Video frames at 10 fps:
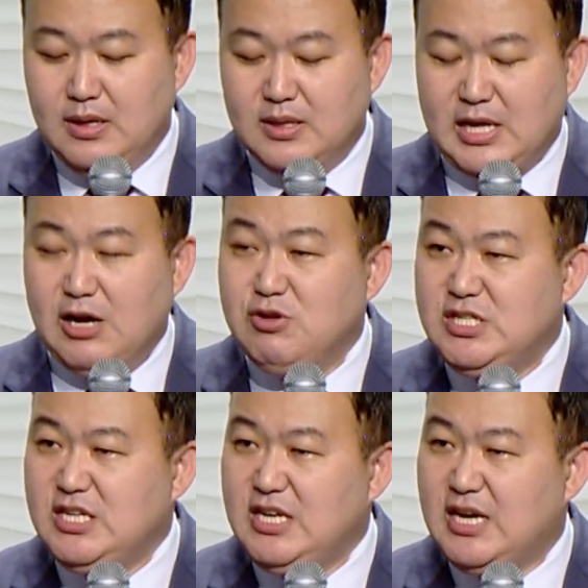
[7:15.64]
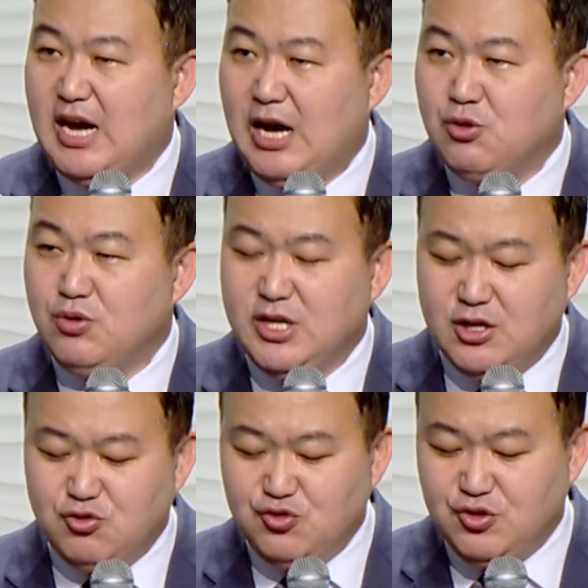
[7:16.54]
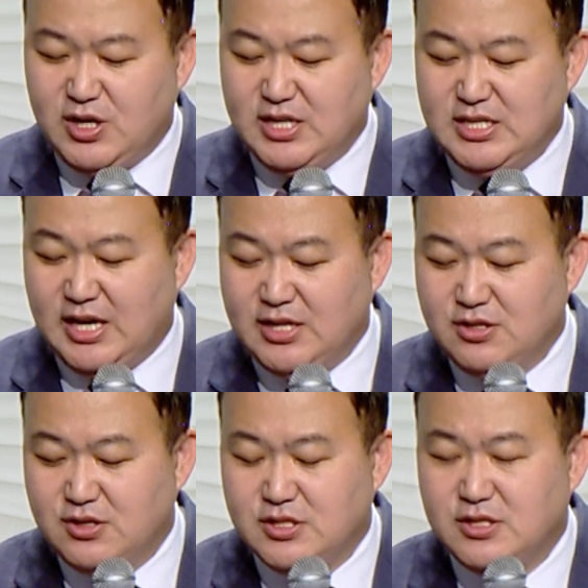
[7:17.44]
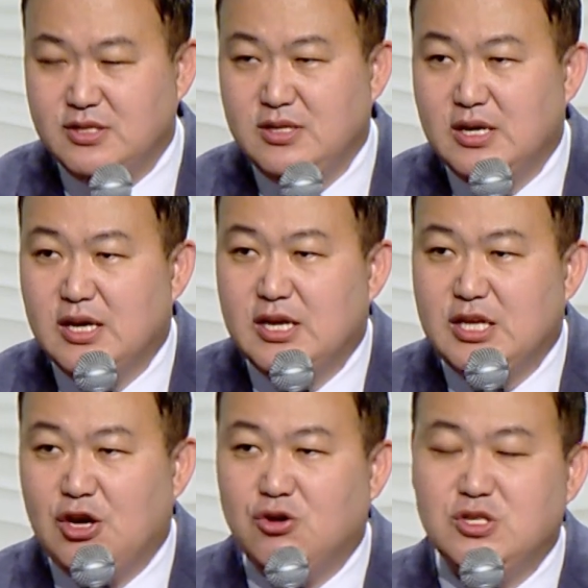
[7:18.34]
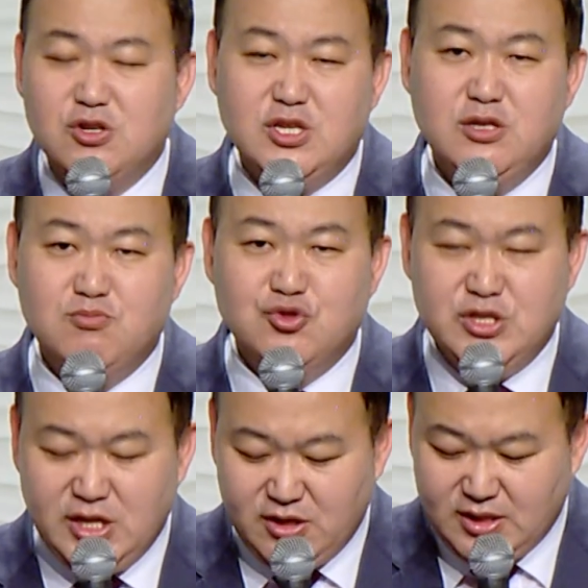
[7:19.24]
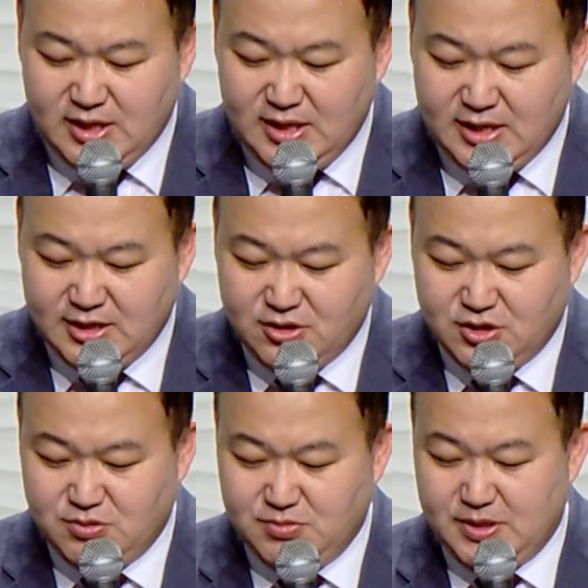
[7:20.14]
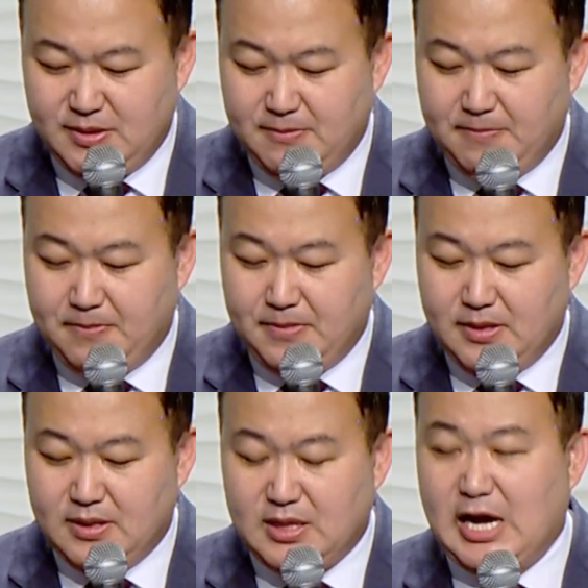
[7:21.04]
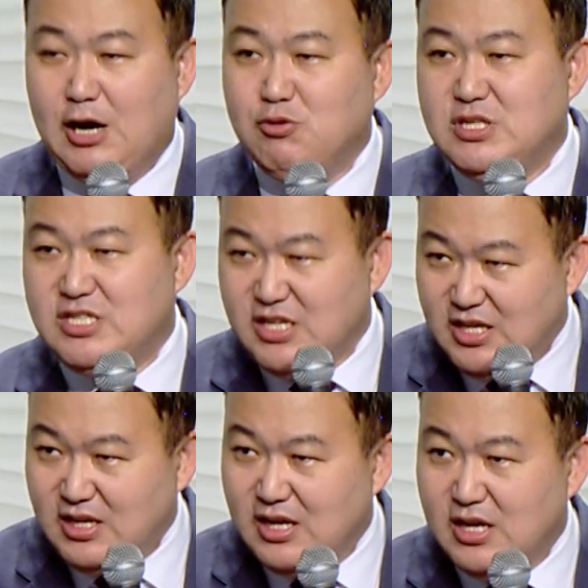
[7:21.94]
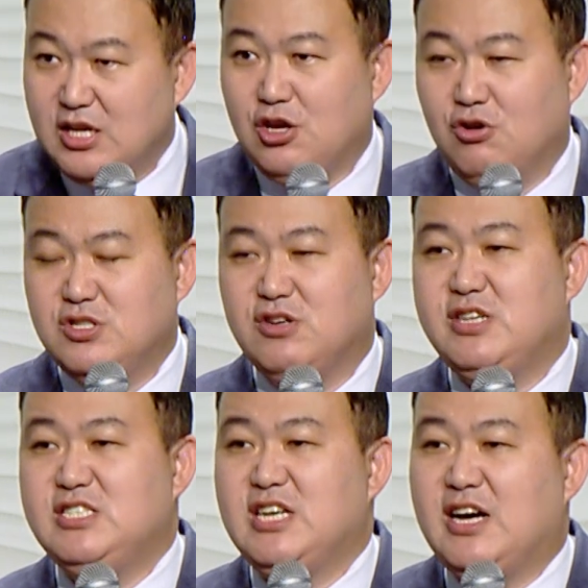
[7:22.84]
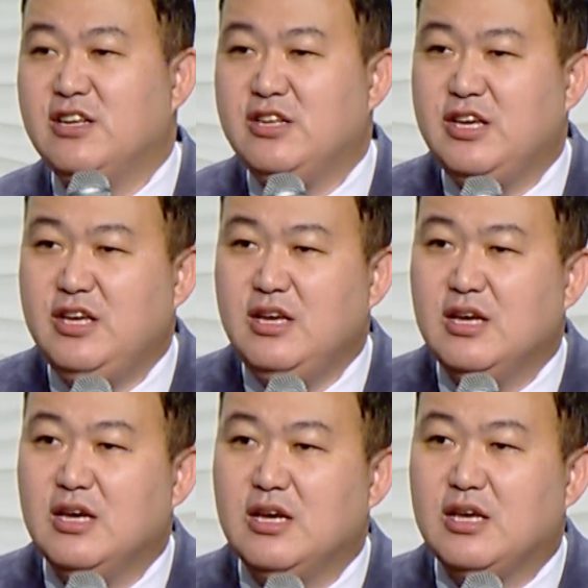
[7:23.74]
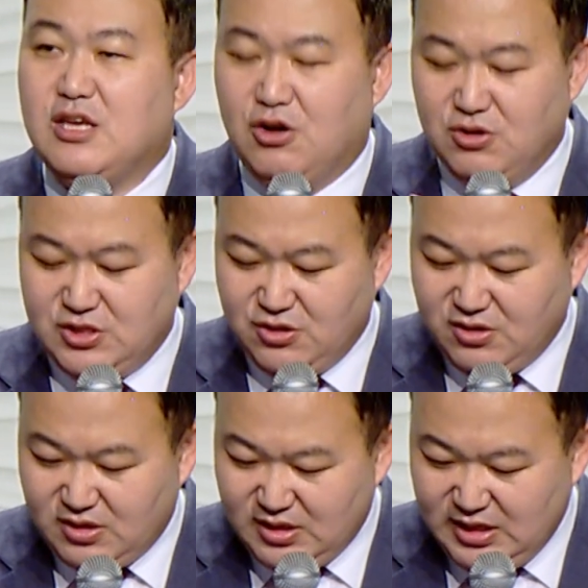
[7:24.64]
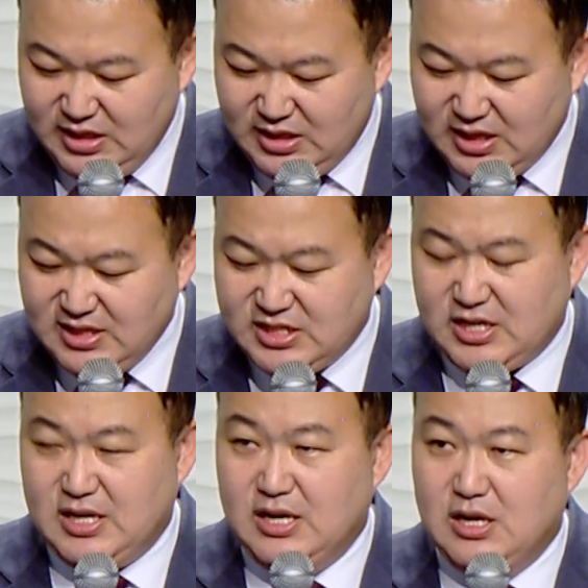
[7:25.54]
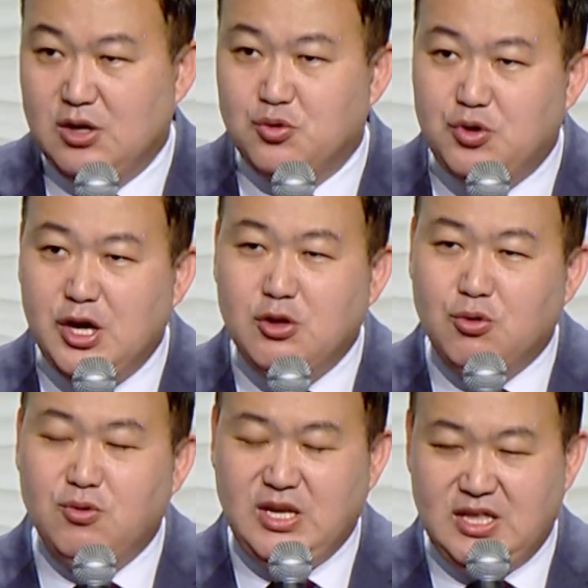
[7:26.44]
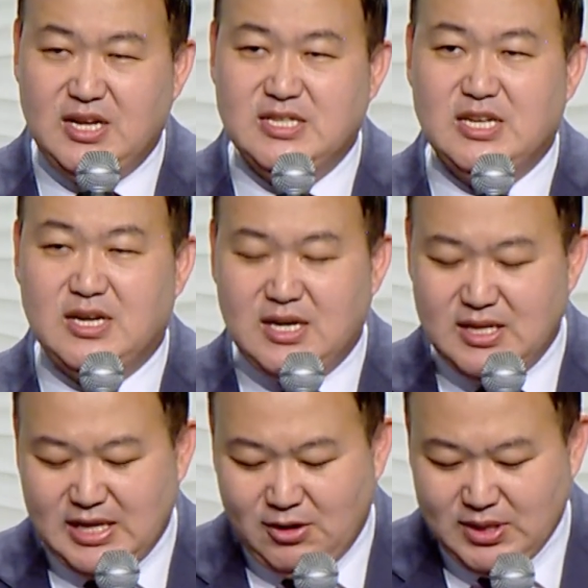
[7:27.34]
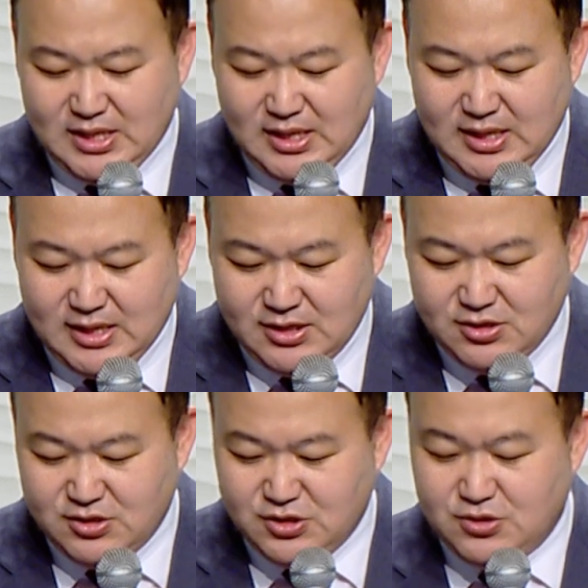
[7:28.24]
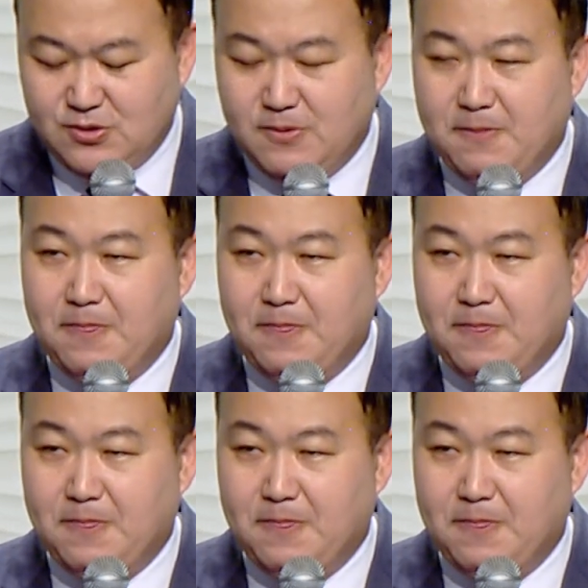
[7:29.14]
다윗이 아도니아를 훈육하지 않은 것은 영적인 문제였다라는 것입니다. 다윗이 영적이지 않으니 영적 이탈자, 궤도 이탈자가 나왔다라는 것이죠.